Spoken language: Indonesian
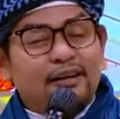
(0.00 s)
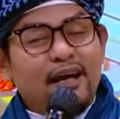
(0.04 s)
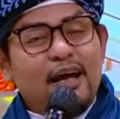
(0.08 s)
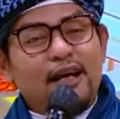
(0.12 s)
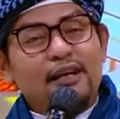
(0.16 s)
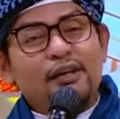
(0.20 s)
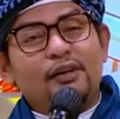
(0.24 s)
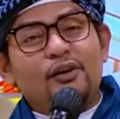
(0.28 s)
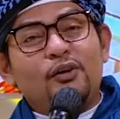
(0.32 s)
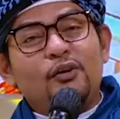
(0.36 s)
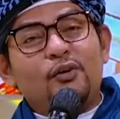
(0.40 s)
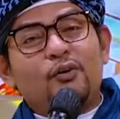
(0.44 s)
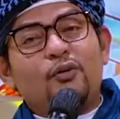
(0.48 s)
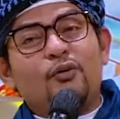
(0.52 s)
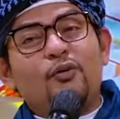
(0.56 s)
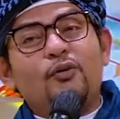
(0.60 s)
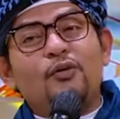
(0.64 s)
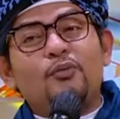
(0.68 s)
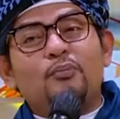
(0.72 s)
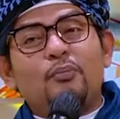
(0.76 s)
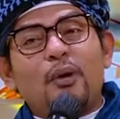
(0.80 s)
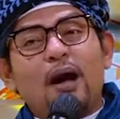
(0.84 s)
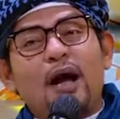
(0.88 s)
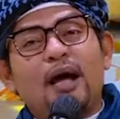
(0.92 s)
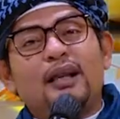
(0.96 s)
ilul
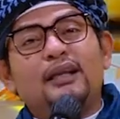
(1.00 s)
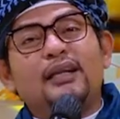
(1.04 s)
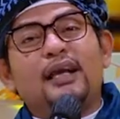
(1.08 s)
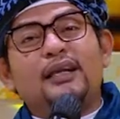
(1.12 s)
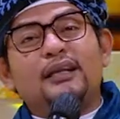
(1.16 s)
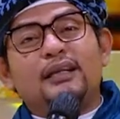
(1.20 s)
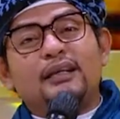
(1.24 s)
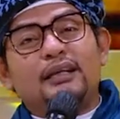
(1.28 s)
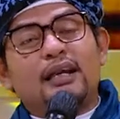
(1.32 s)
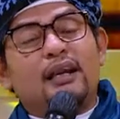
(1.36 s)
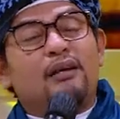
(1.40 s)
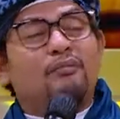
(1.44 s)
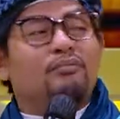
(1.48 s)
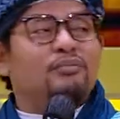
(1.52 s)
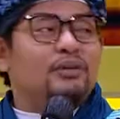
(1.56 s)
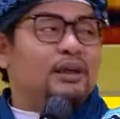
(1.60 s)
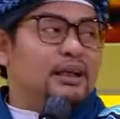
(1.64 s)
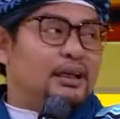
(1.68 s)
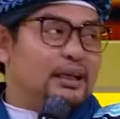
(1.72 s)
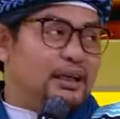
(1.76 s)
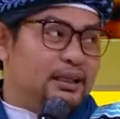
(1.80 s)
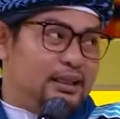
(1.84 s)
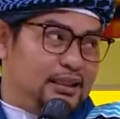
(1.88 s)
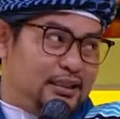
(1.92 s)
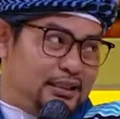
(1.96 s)
kulub ada di dalam
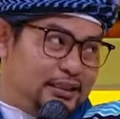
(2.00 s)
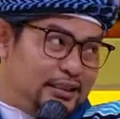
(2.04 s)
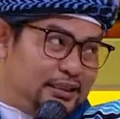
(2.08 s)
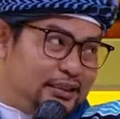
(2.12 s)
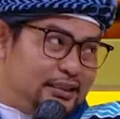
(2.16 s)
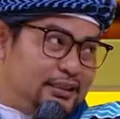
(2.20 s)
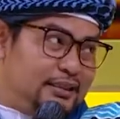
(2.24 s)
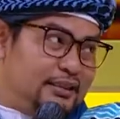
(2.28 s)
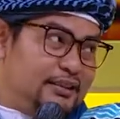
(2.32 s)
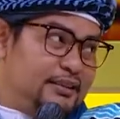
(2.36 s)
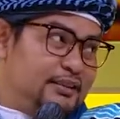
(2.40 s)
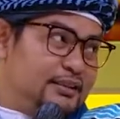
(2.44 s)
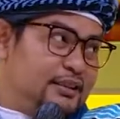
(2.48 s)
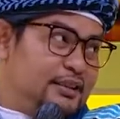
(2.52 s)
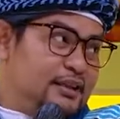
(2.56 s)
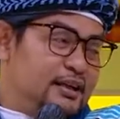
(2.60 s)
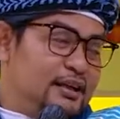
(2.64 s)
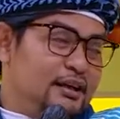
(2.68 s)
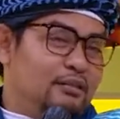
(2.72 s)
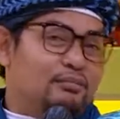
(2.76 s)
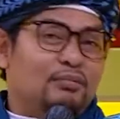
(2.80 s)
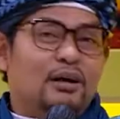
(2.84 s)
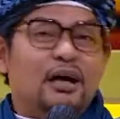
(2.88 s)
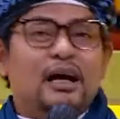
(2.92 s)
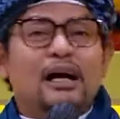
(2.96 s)
dirinya nih.
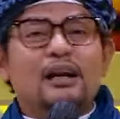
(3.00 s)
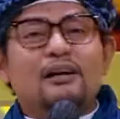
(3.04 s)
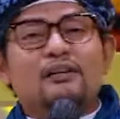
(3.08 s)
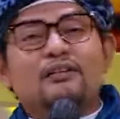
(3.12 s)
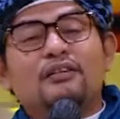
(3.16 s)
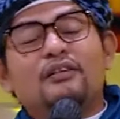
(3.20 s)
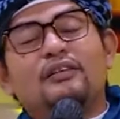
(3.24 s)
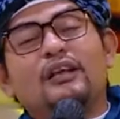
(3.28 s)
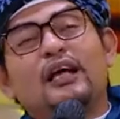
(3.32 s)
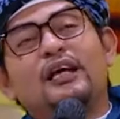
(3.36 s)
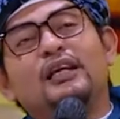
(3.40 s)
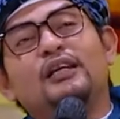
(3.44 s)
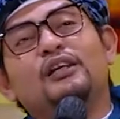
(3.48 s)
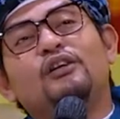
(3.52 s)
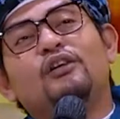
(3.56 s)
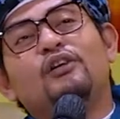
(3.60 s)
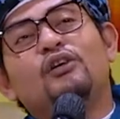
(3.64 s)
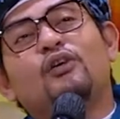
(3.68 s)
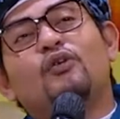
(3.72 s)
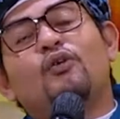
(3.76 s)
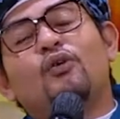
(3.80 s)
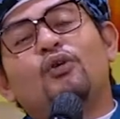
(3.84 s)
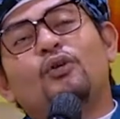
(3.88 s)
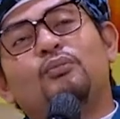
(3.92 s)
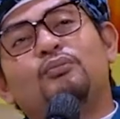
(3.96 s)
Hmm. Maka ilul
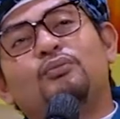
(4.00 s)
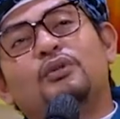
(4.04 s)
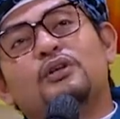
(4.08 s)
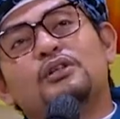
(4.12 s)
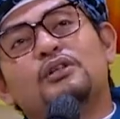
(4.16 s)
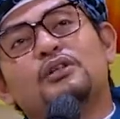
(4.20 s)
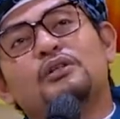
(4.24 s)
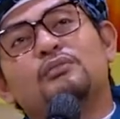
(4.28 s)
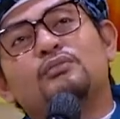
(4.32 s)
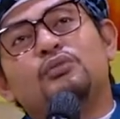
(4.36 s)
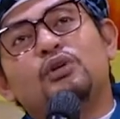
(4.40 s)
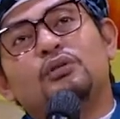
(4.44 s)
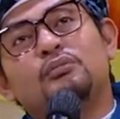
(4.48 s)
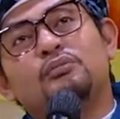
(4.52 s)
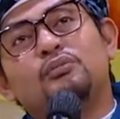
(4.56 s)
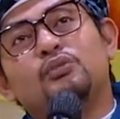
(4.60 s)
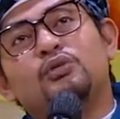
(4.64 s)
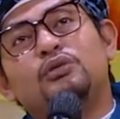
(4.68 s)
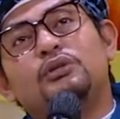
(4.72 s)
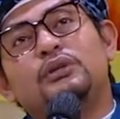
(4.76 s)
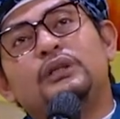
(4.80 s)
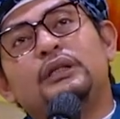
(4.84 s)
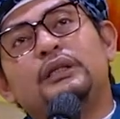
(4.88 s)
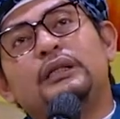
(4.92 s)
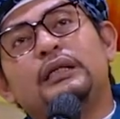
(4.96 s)
kulub tersebut
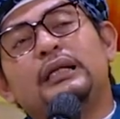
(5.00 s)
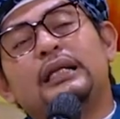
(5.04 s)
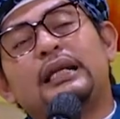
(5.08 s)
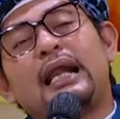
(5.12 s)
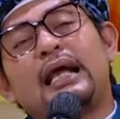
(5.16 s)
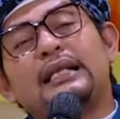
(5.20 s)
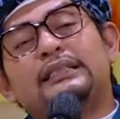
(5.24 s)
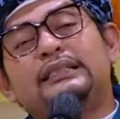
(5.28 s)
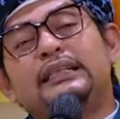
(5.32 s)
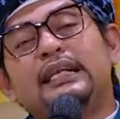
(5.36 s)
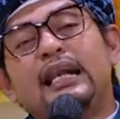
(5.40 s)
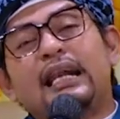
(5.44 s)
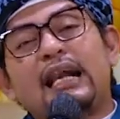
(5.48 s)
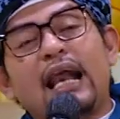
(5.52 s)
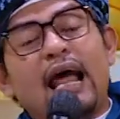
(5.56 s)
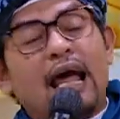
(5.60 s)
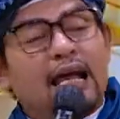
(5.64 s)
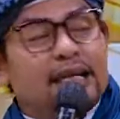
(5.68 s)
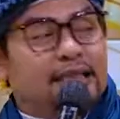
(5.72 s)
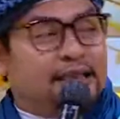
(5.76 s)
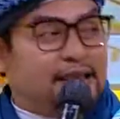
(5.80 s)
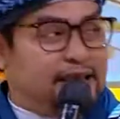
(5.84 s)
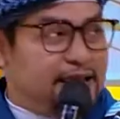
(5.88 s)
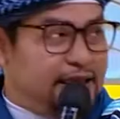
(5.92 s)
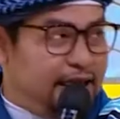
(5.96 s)
mesti
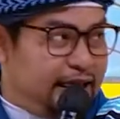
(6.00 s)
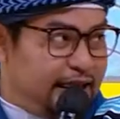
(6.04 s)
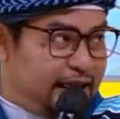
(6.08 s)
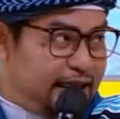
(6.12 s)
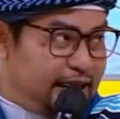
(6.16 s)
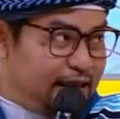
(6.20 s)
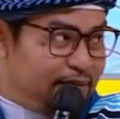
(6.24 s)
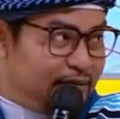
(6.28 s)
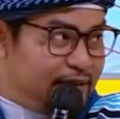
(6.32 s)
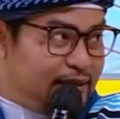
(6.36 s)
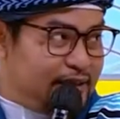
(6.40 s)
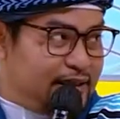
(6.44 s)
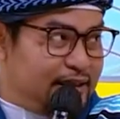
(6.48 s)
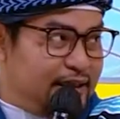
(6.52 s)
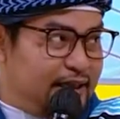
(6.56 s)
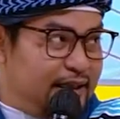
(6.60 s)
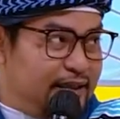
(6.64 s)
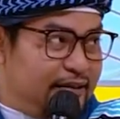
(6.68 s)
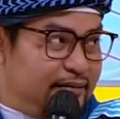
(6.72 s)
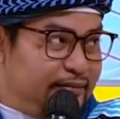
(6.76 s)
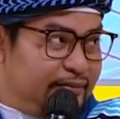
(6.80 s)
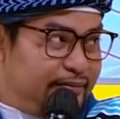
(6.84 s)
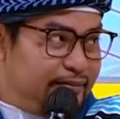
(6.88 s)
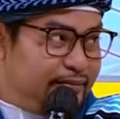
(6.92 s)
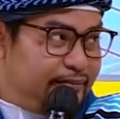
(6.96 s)
rajin-rajin deh kita
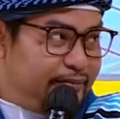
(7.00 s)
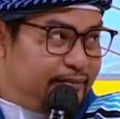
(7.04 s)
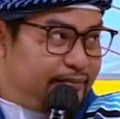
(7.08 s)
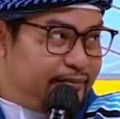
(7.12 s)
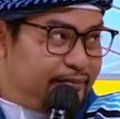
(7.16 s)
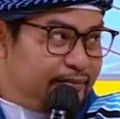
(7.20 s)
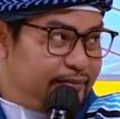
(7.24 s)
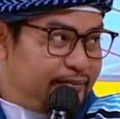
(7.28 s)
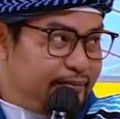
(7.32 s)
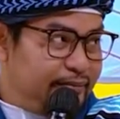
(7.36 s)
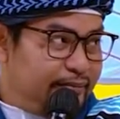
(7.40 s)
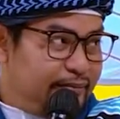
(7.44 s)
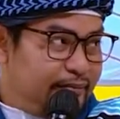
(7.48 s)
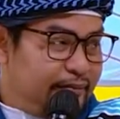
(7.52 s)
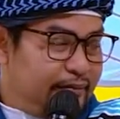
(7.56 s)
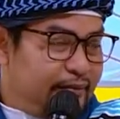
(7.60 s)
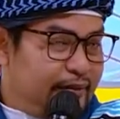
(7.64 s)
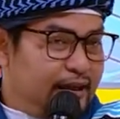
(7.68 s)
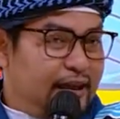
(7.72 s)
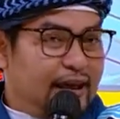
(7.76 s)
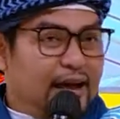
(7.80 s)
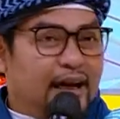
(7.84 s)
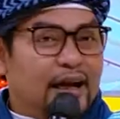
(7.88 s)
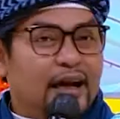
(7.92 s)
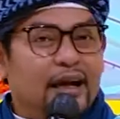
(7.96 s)
bersihin. Iya mm -mm.
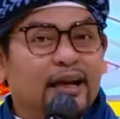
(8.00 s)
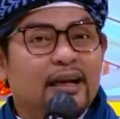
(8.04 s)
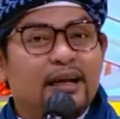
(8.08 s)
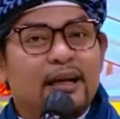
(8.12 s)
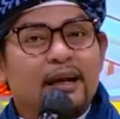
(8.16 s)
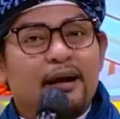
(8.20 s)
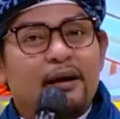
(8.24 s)
kan?